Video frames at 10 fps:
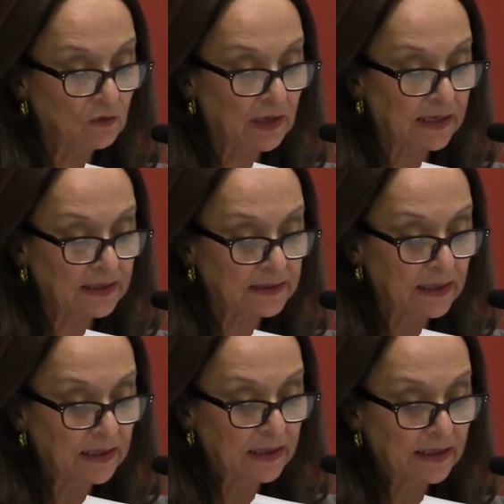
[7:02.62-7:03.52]
lugares
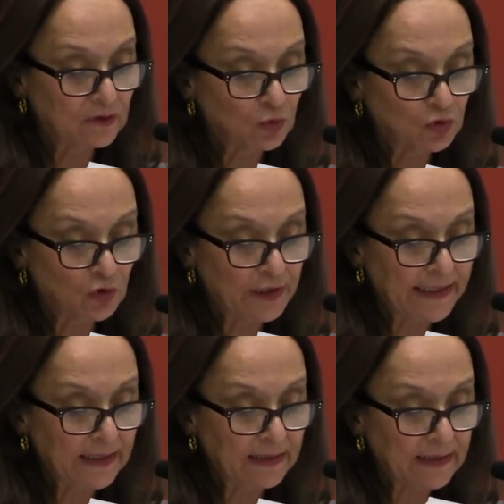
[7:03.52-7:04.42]
que en sus
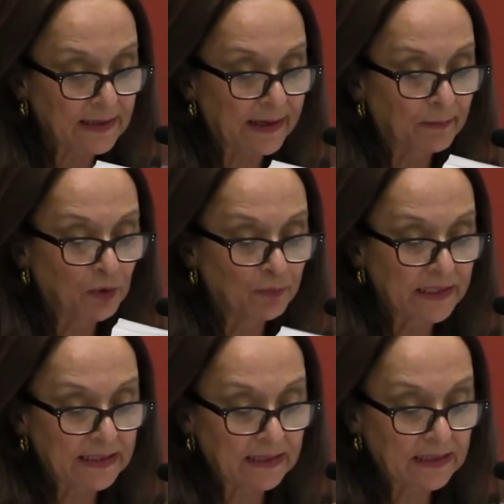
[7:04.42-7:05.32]
orígenes
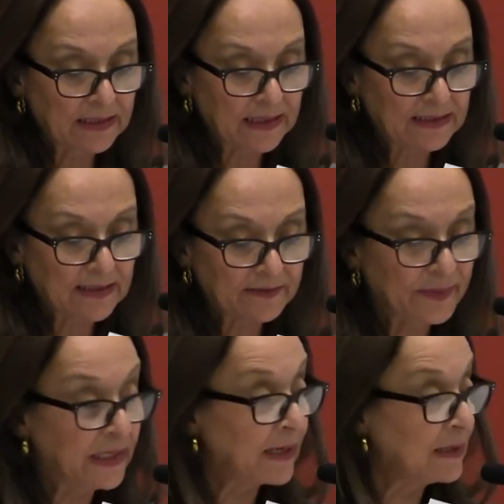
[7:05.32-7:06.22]
prometían riquezas
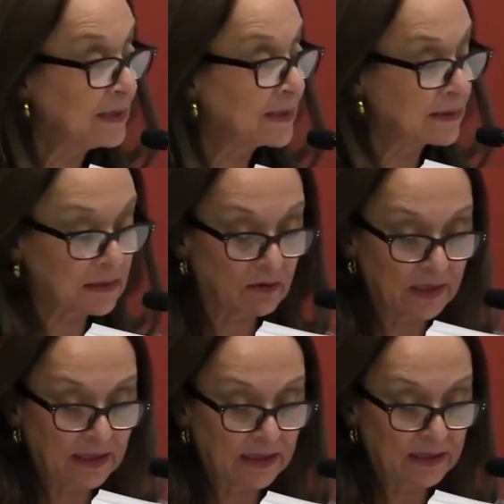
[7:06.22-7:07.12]
minerales
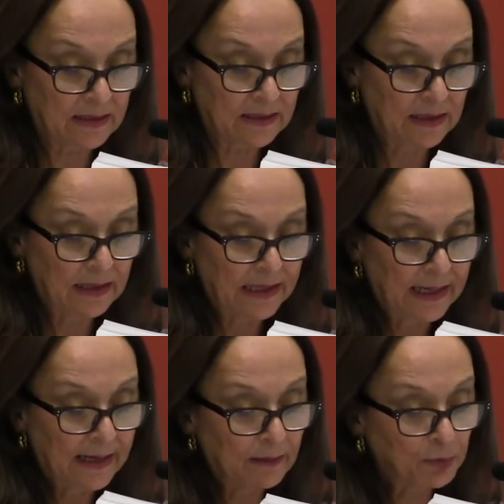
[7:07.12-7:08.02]
extraordinarias,
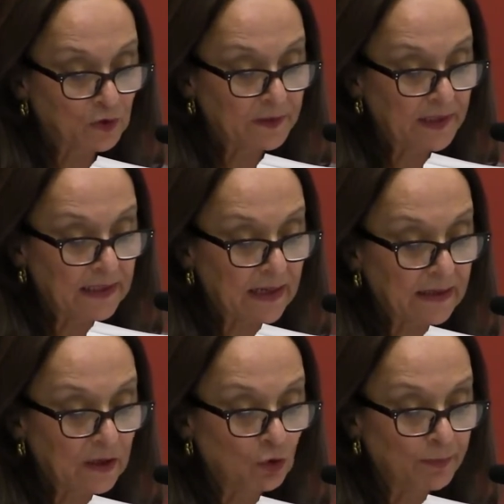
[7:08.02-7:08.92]
la
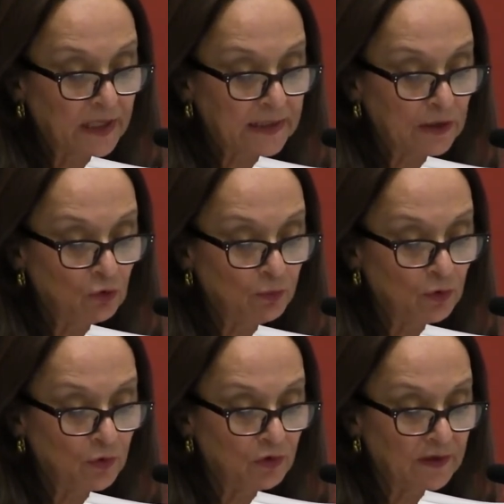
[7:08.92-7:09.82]
posibilidad de convertir un
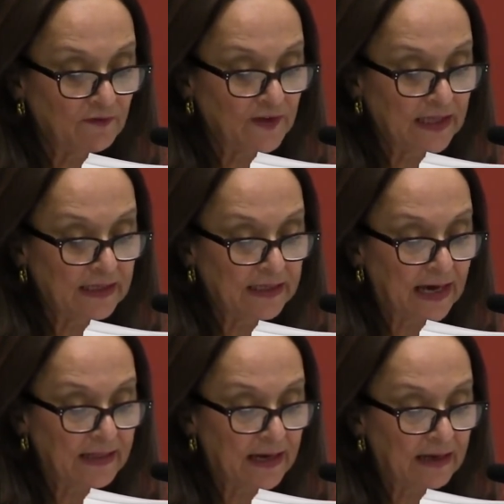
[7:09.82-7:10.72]
mundo de
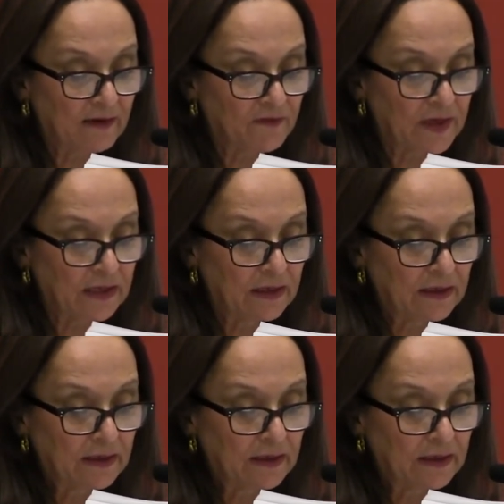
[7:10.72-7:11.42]
infidelidad a la fe,